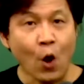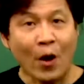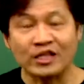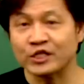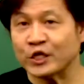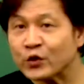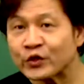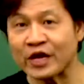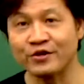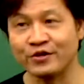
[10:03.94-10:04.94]
완전
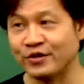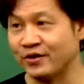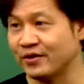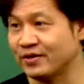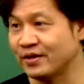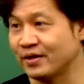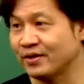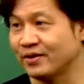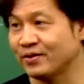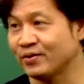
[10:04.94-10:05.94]
석권하는 거예요. 예.
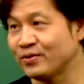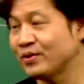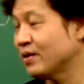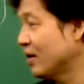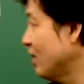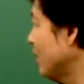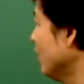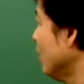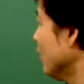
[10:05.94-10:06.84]
그러니까